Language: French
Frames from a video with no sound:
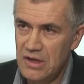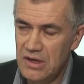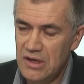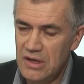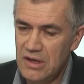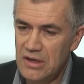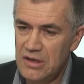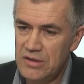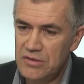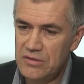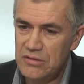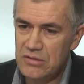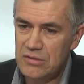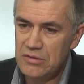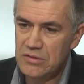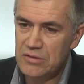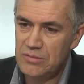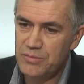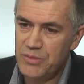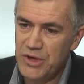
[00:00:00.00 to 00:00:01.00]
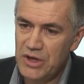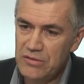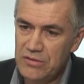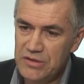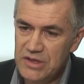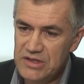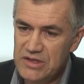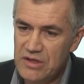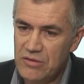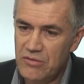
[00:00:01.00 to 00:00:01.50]
et de par
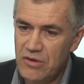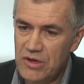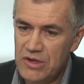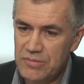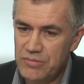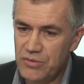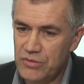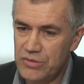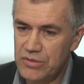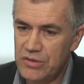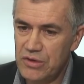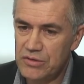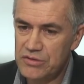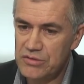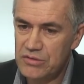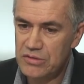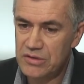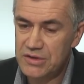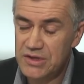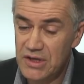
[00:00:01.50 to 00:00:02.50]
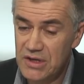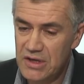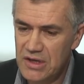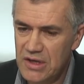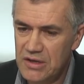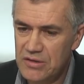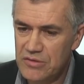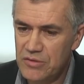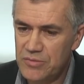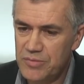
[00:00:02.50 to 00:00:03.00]
le désarroi des producteurs sur le
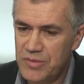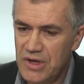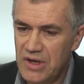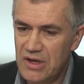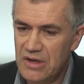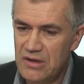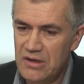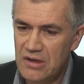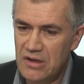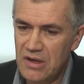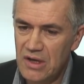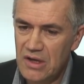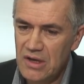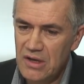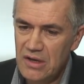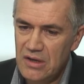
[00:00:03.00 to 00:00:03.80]
terrain, de par euh,